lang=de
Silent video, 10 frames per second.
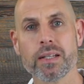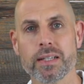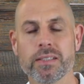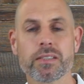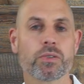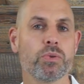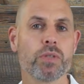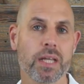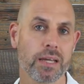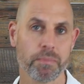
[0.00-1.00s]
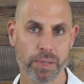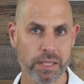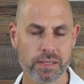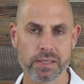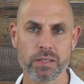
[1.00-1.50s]
Das ist gut gegen
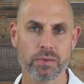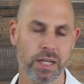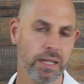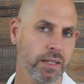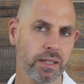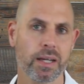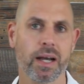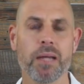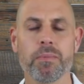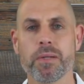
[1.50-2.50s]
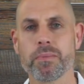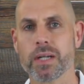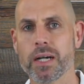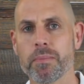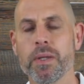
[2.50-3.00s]
Pilze und andere Keime im
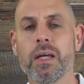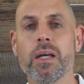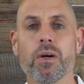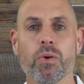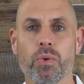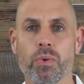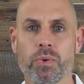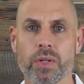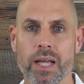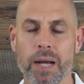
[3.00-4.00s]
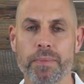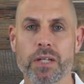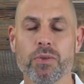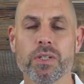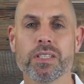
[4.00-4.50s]
Darm und ihr habt
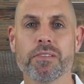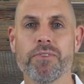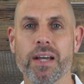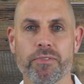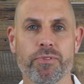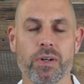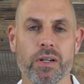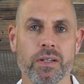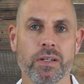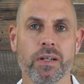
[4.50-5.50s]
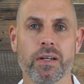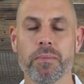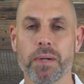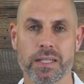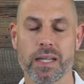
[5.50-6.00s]
natürlich diese wertvollen äh,
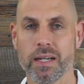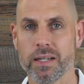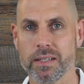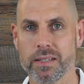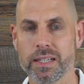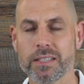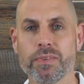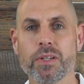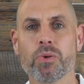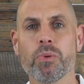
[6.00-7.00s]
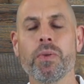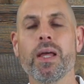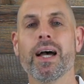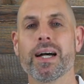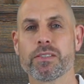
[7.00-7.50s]
Bakterien. Das wiederum
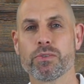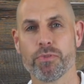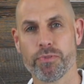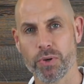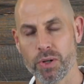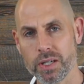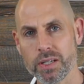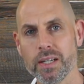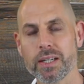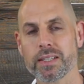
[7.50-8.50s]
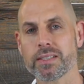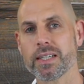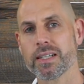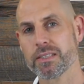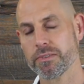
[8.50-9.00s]
hat zur Folge, dass die
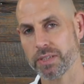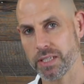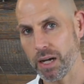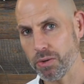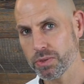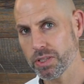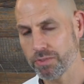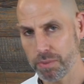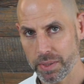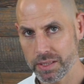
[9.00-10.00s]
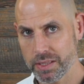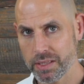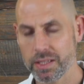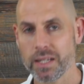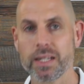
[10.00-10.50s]
ganze Verdauung sich
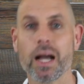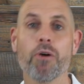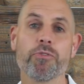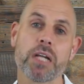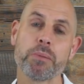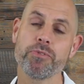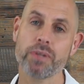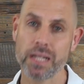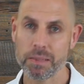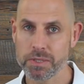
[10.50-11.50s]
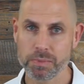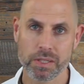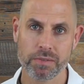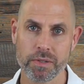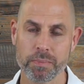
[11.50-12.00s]
verbessert, die Aufnahme von
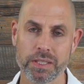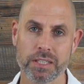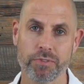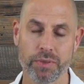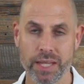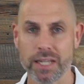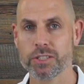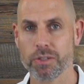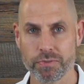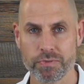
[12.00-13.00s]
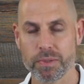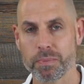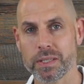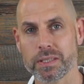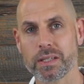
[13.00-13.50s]
Lebensmitteln wird besser, von Nährstoffen wird
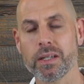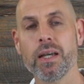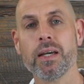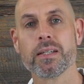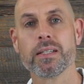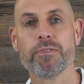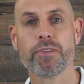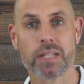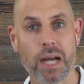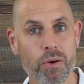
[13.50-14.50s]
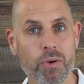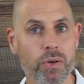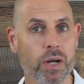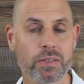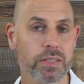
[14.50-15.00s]
besser, die
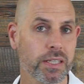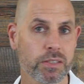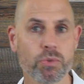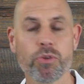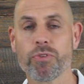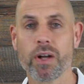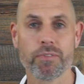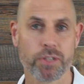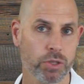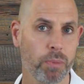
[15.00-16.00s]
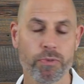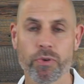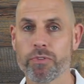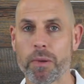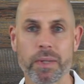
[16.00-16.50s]
Verdauung, also das heißt Durchfall,
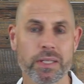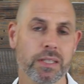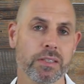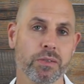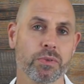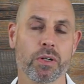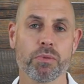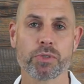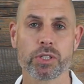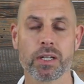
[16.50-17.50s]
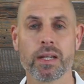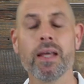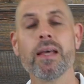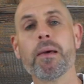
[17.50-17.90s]
Verstopfung verbessern sich unter Umständen.